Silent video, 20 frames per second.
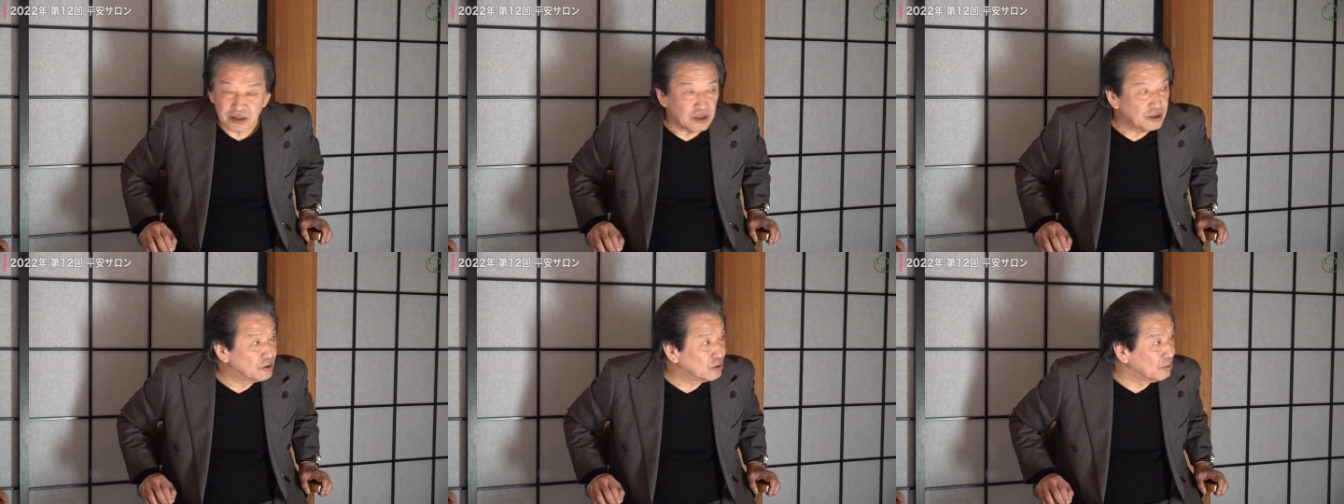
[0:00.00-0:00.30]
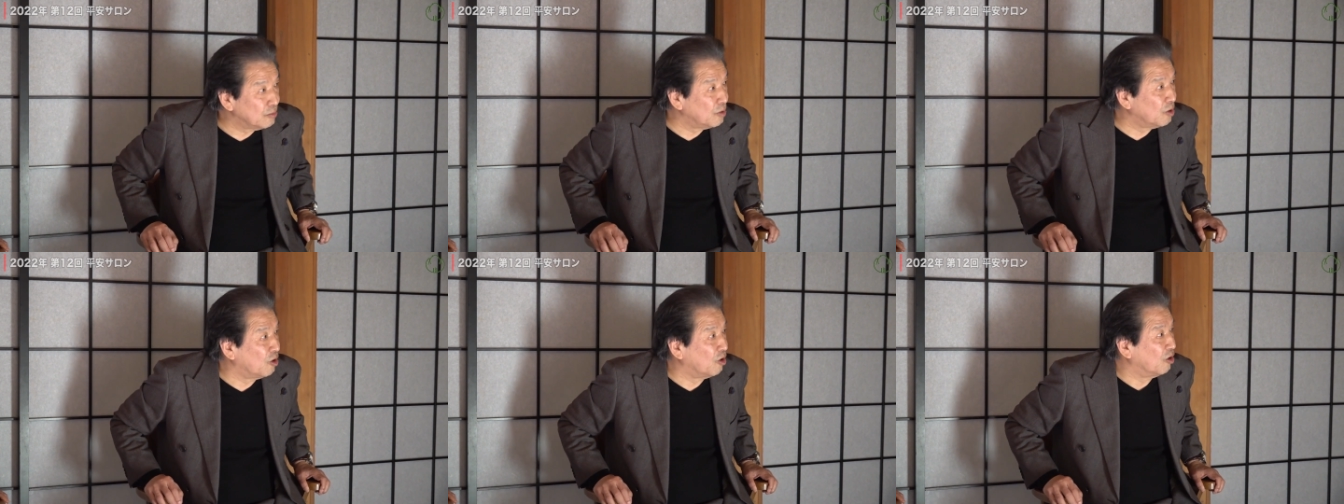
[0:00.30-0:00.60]
ていう
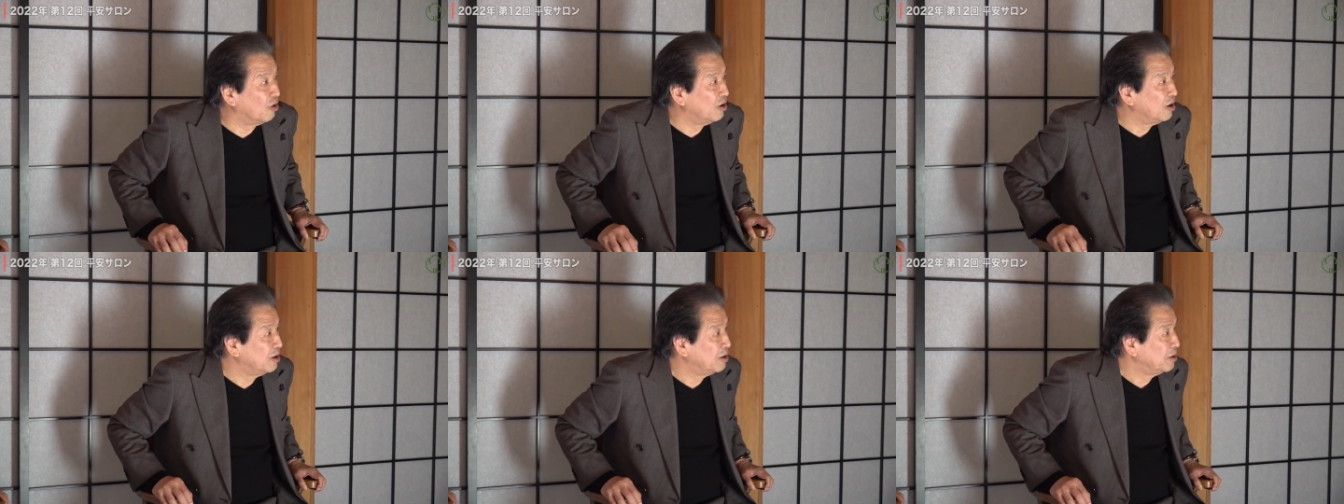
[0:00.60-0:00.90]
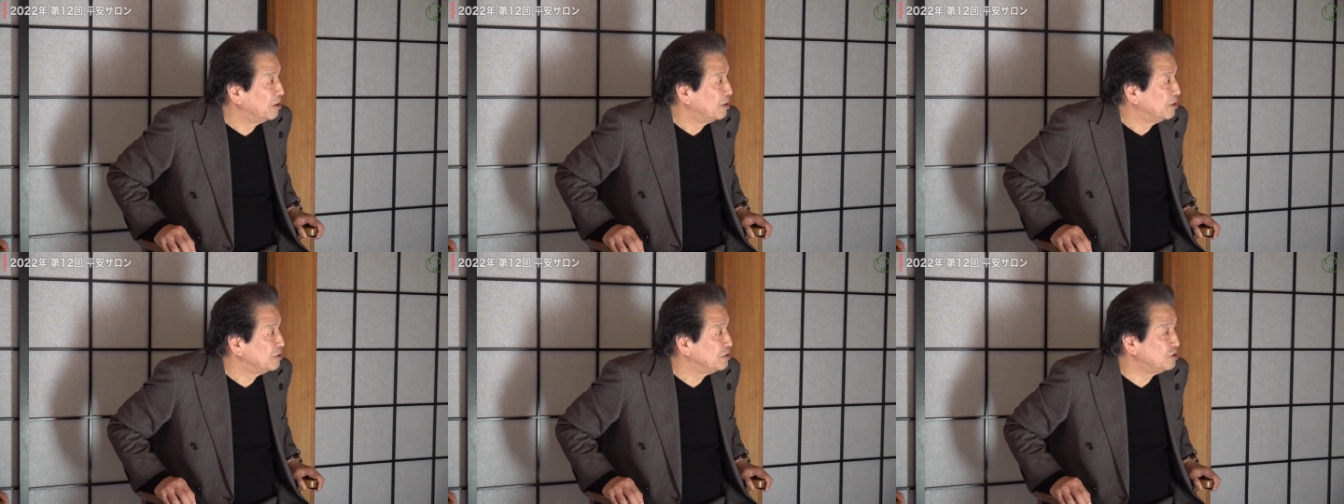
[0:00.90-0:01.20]
のも
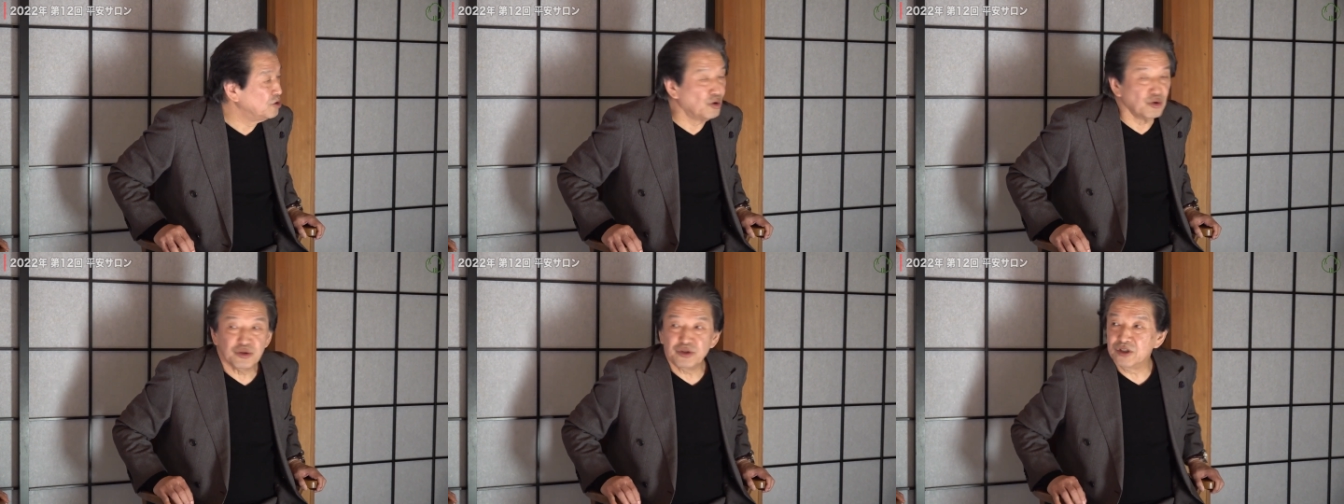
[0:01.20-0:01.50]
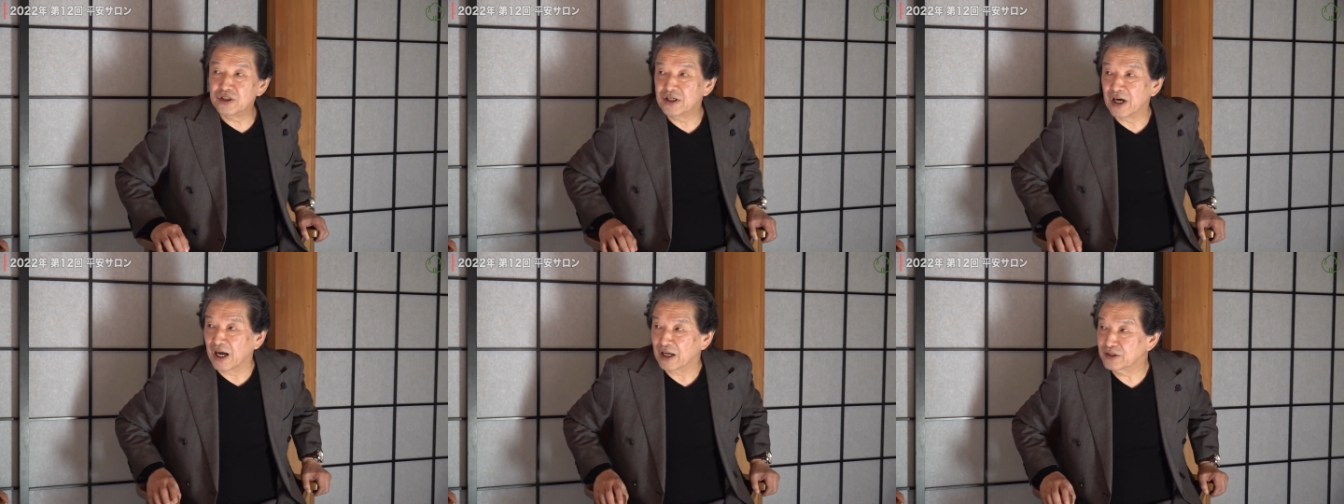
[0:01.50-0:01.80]
日本
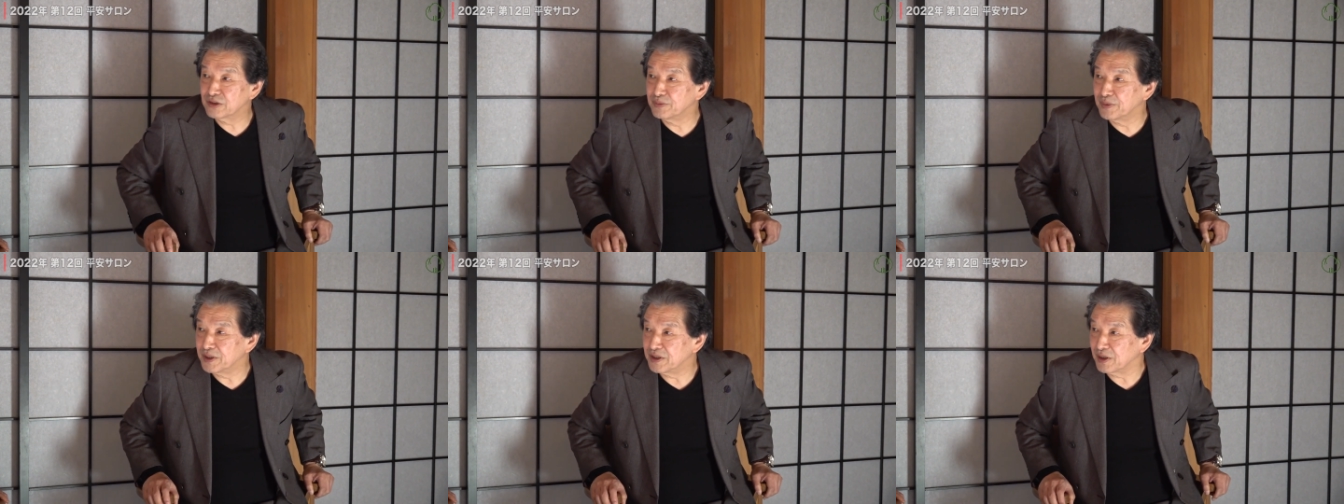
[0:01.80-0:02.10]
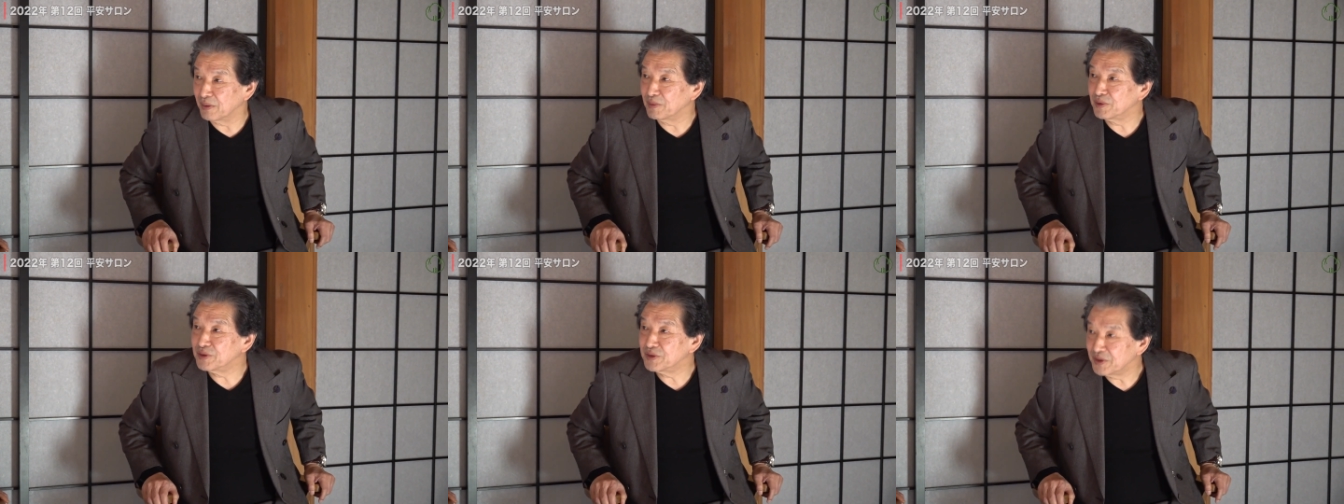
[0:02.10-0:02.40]
人が発明
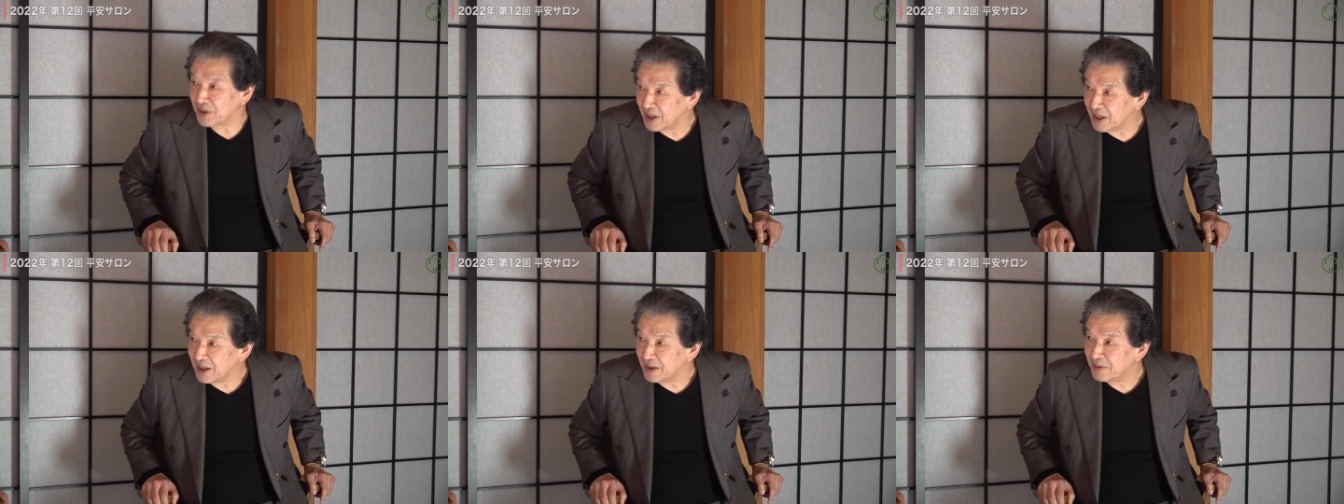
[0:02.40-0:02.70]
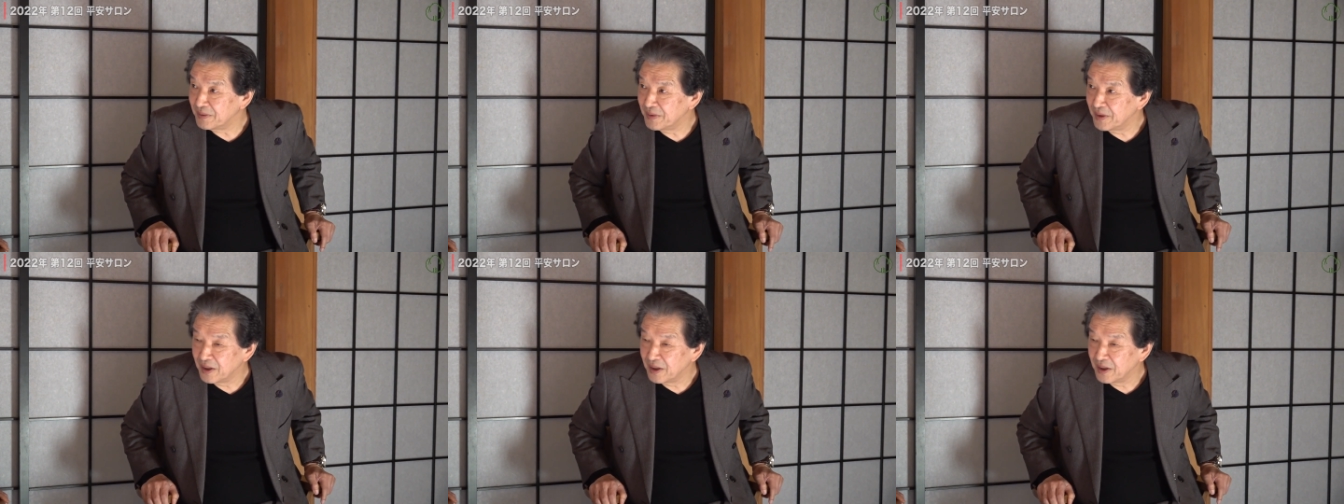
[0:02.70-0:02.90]
したもんですね。